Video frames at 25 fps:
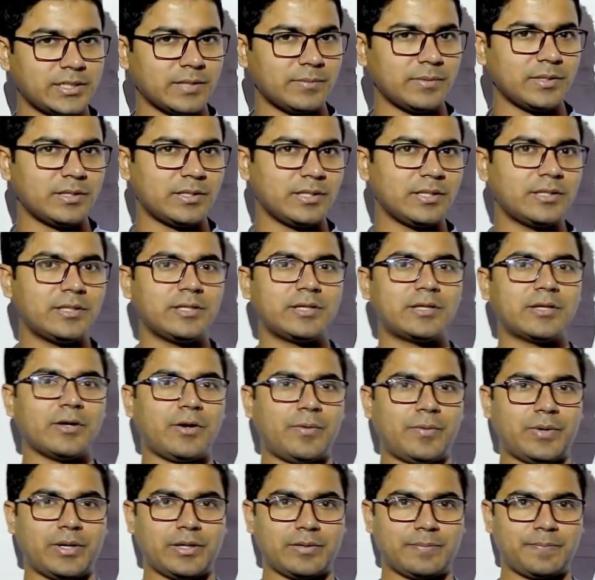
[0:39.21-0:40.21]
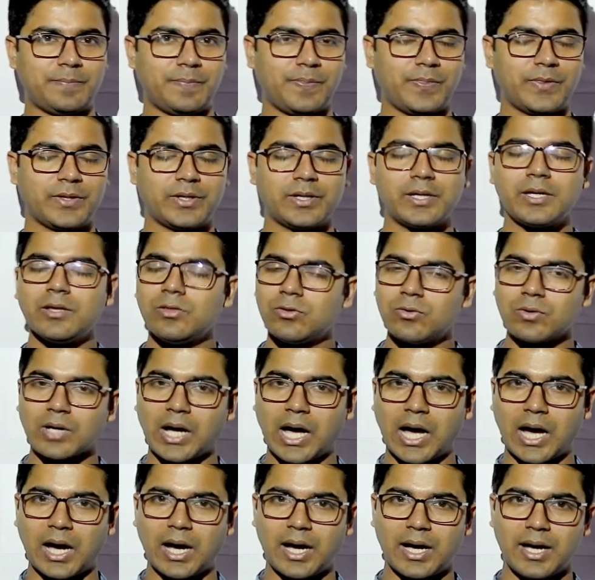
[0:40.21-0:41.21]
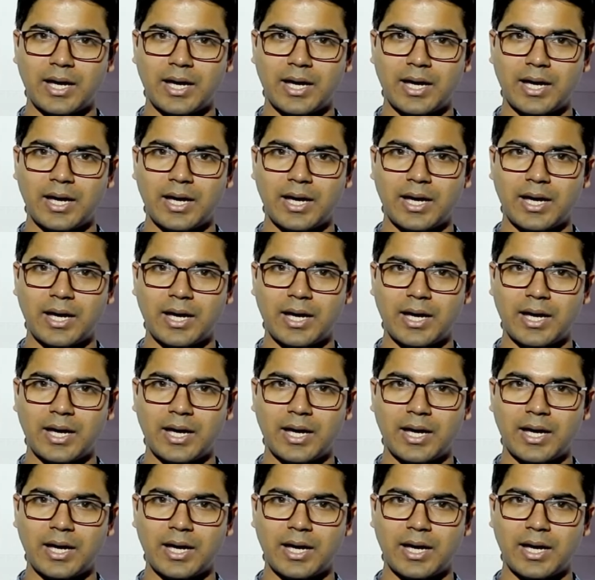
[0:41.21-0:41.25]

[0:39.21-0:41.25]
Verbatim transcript: হিসাবে দিয়ে দিতে হবে কিন্তু না